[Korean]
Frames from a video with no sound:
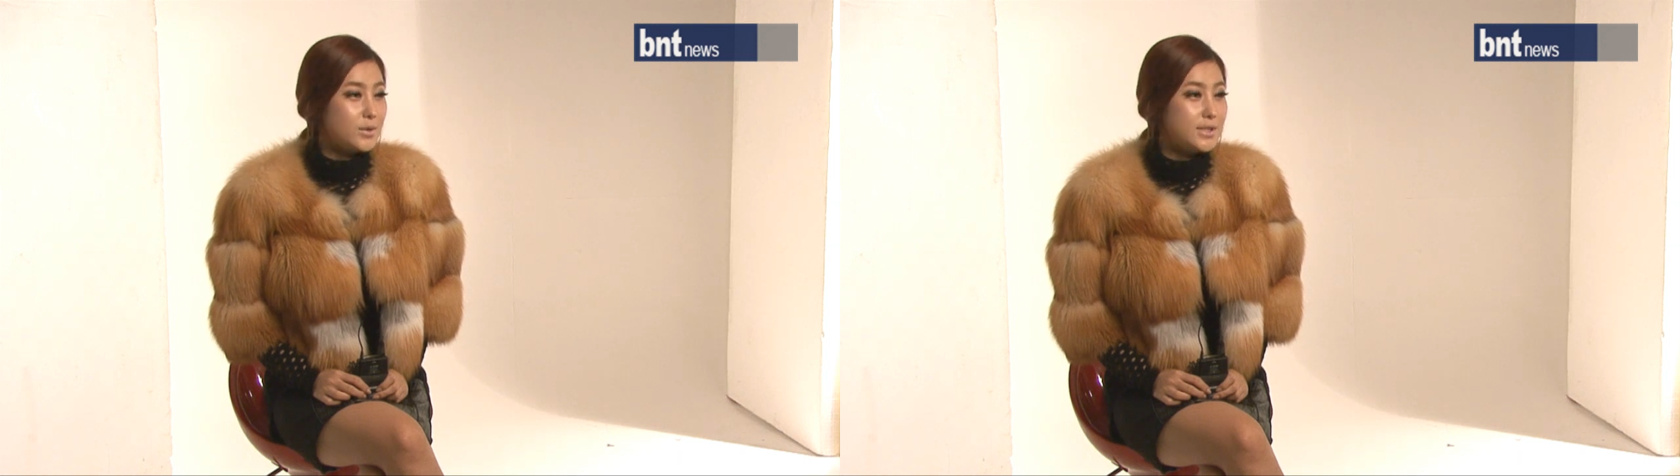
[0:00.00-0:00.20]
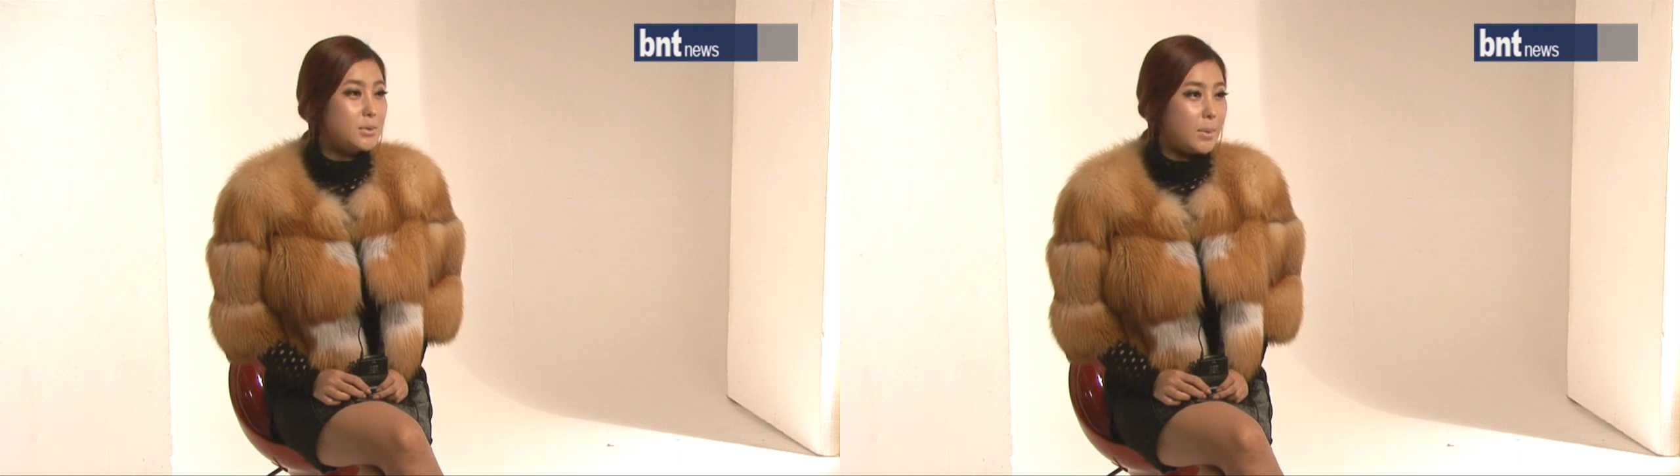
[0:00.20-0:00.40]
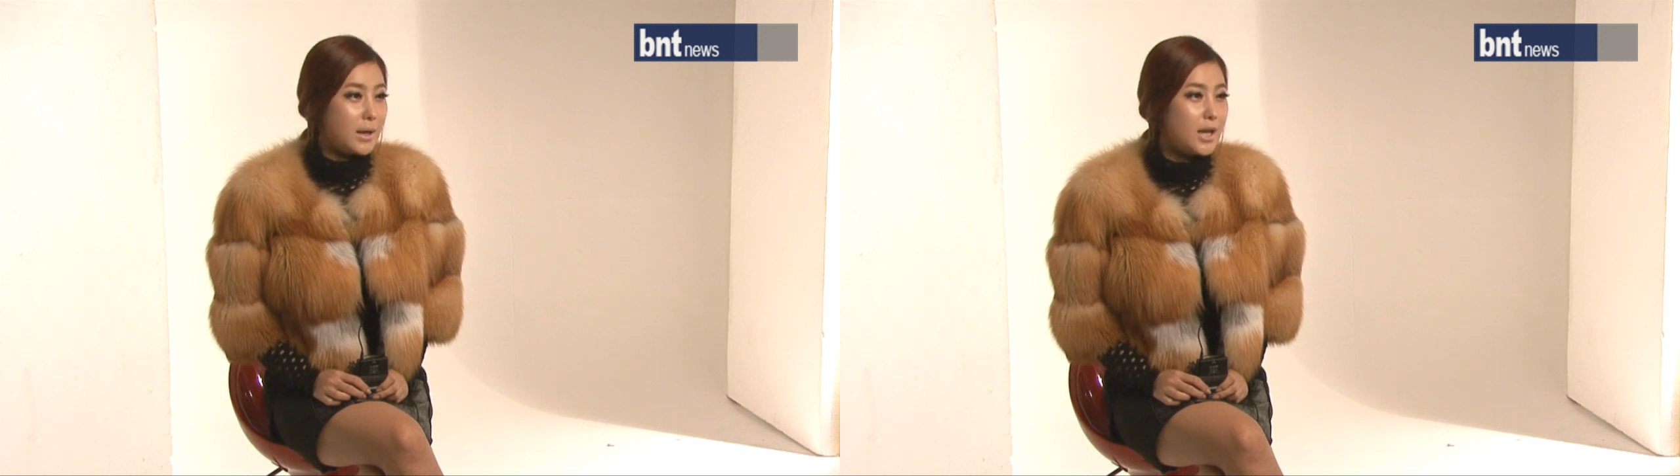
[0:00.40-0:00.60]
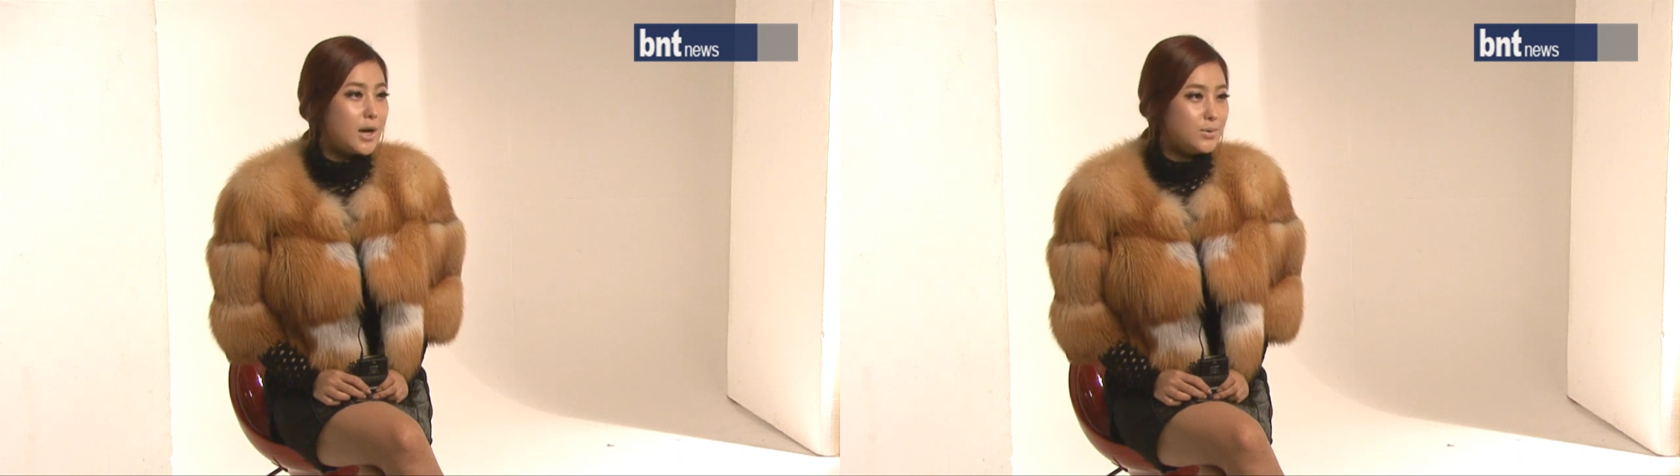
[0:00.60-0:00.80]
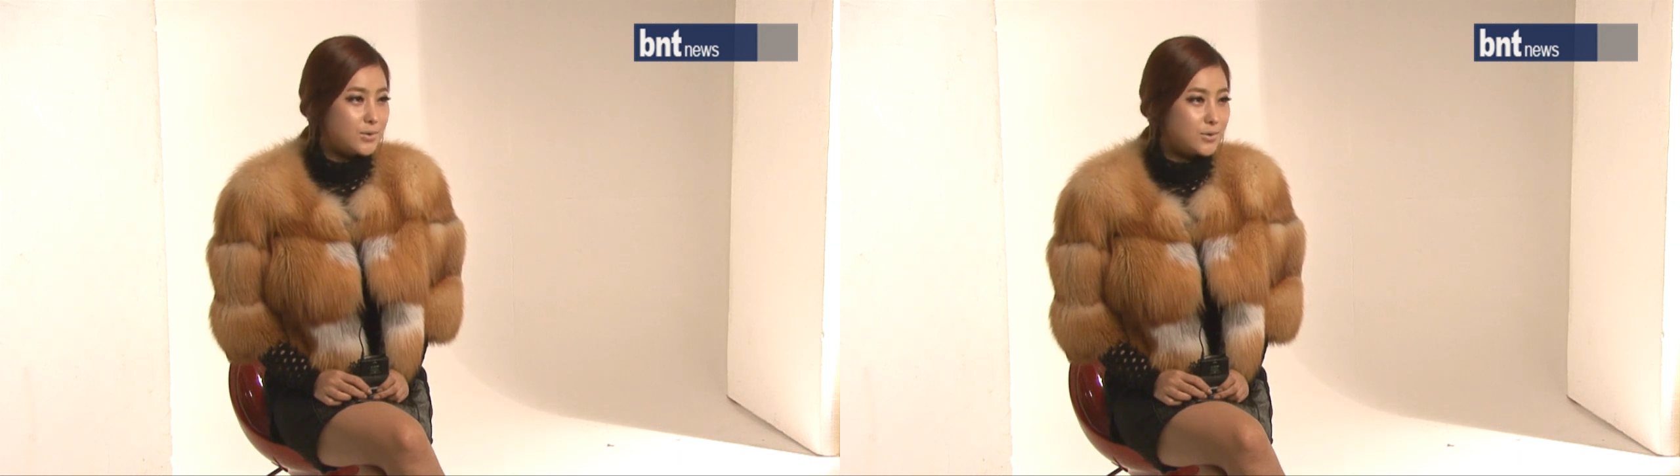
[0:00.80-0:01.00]
연습을 많이
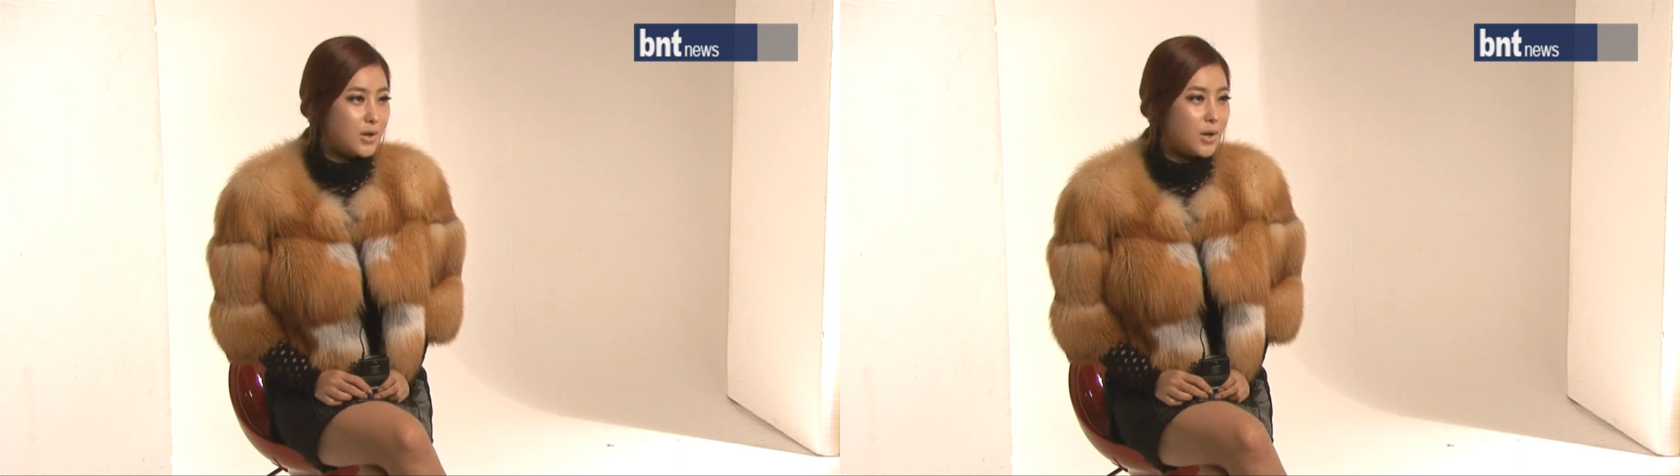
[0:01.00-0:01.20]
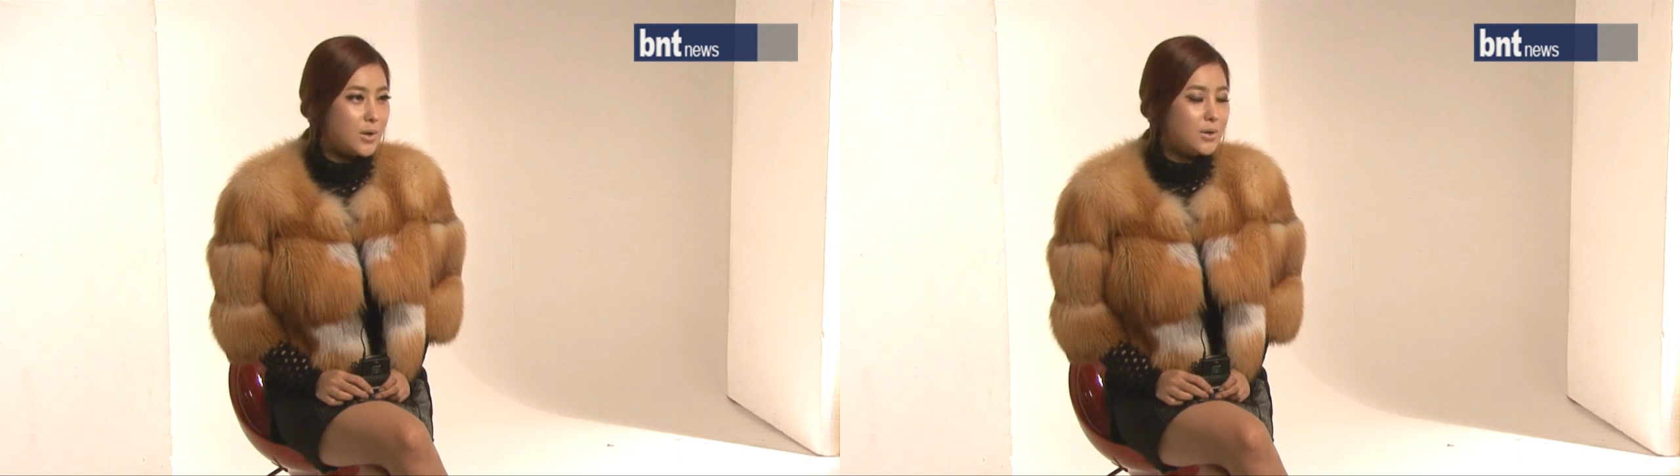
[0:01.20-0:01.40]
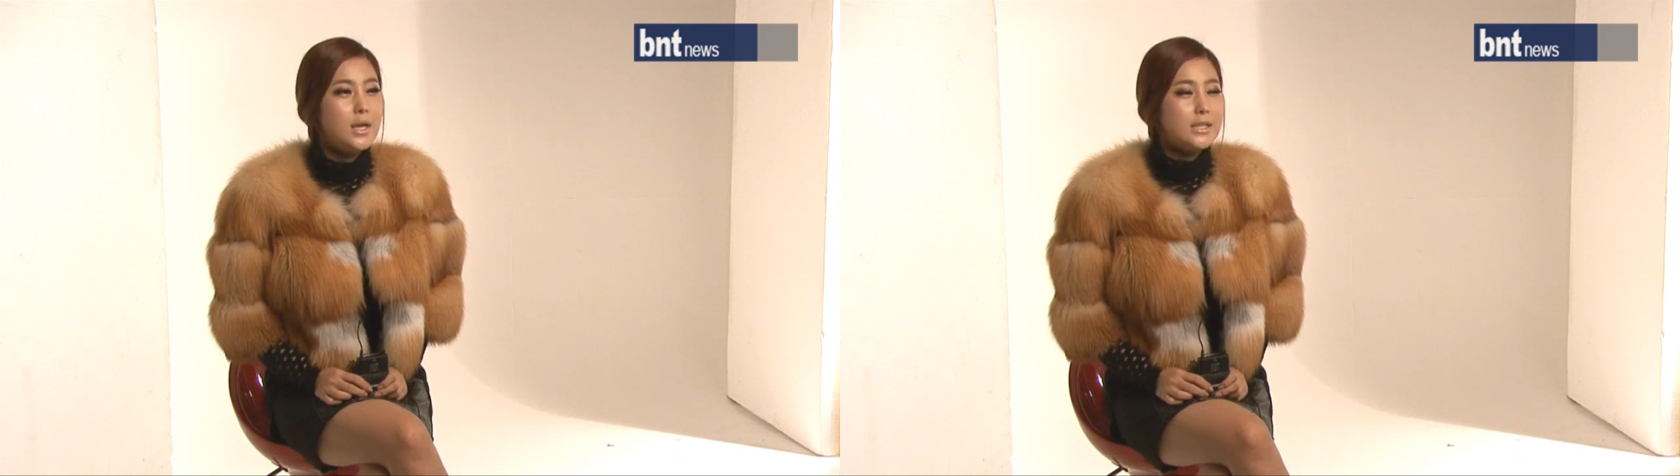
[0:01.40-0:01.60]
하고 있고요.